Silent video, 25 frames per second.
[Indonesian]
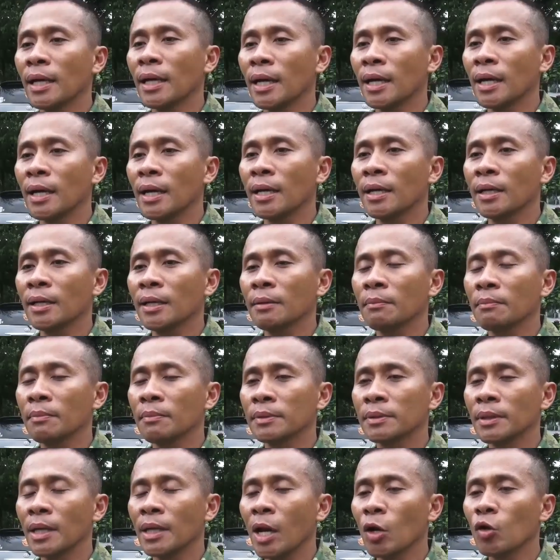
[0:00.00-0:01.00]
kita
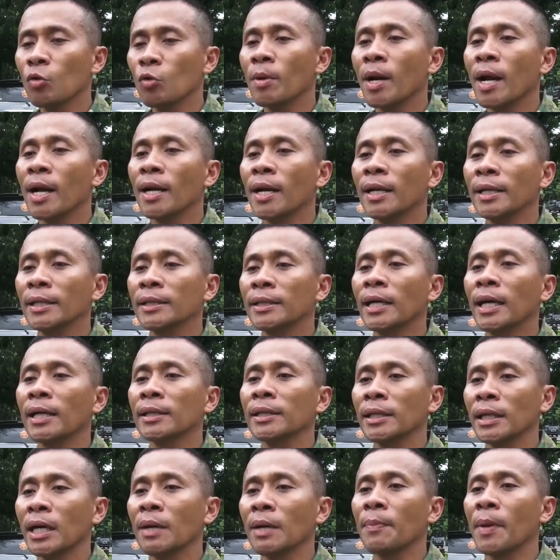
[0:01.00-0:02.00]
selalu berada di
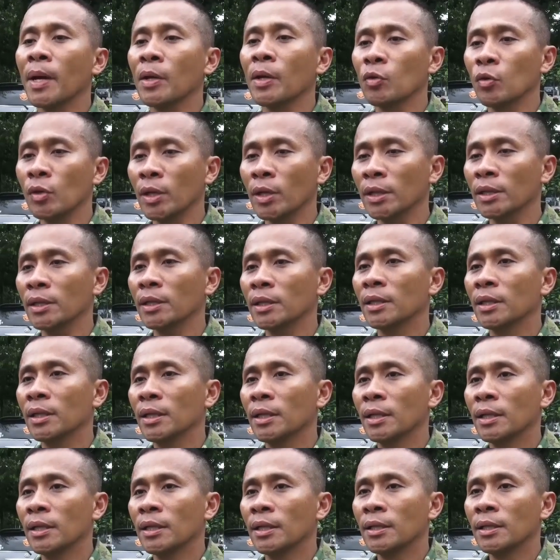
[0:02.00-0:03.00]
tengah-tengah prajurit.
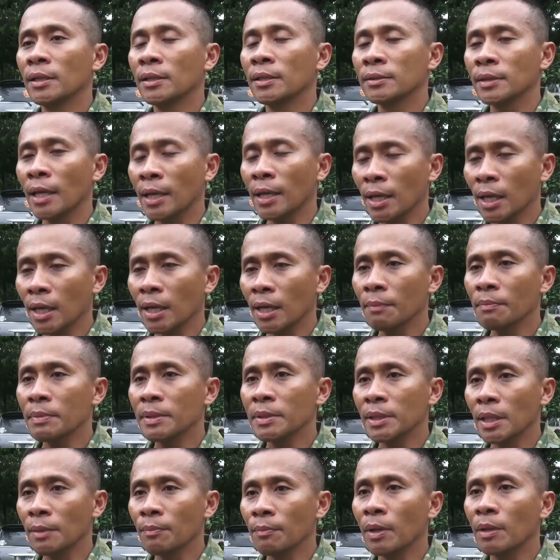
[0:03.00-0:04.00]
Saya
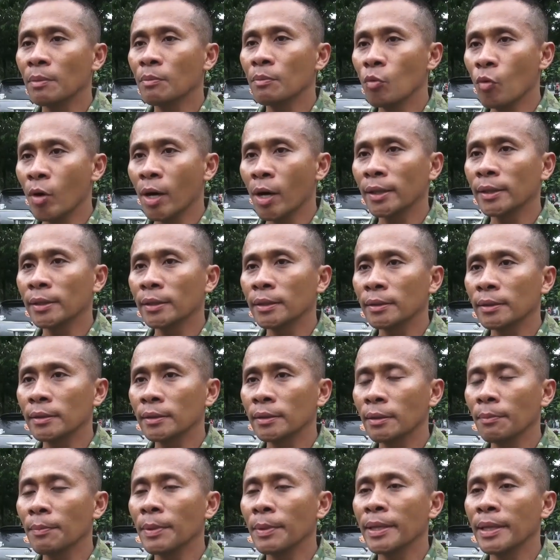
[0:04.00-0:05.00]
bisa berbuat
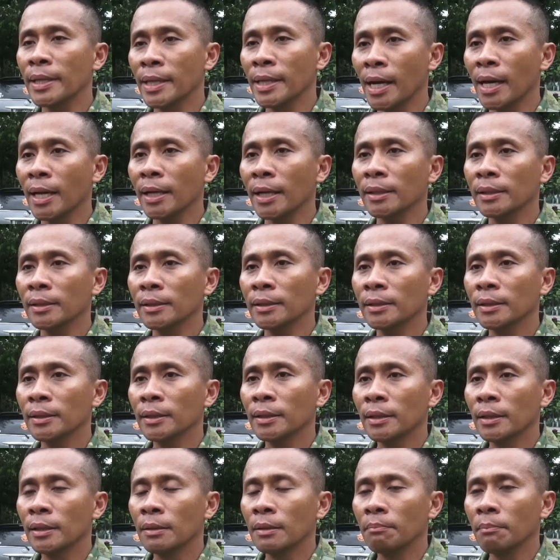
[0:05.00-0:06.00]
demikian
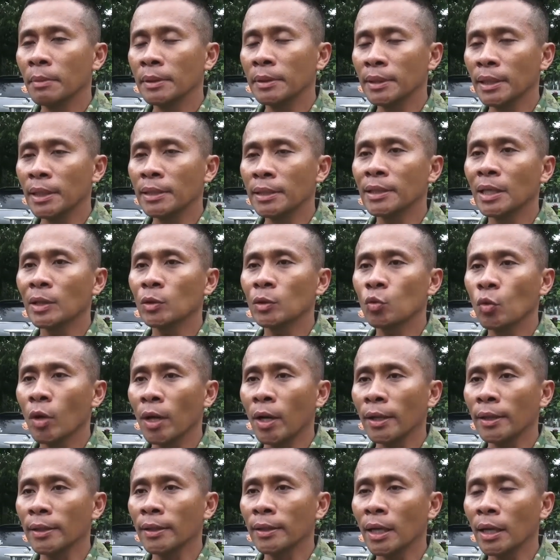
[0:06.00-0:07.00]
menjadi
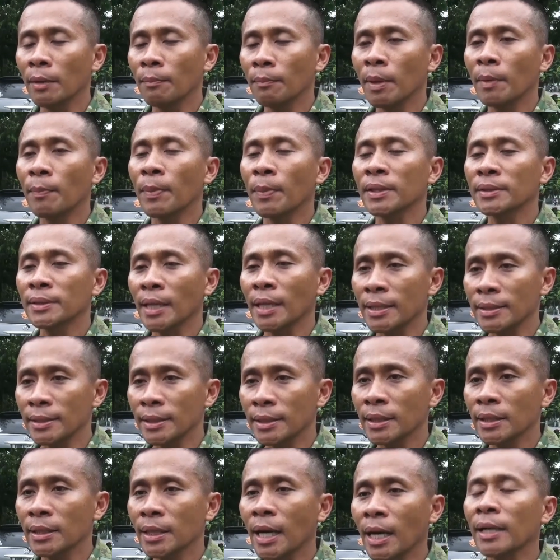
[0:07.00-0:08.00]
satuan yang
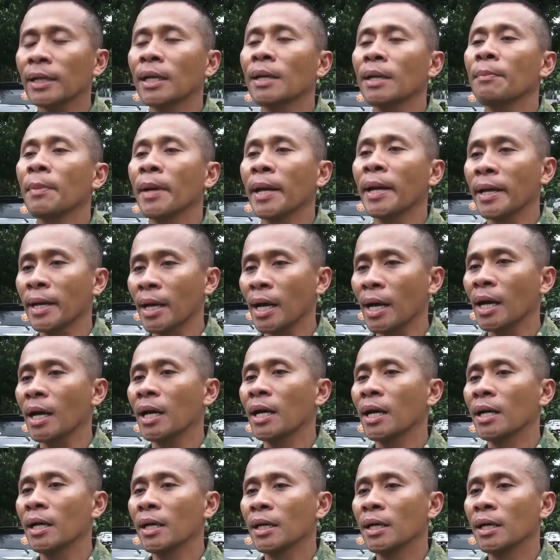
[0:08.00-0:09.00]
berprestasi karena mereka.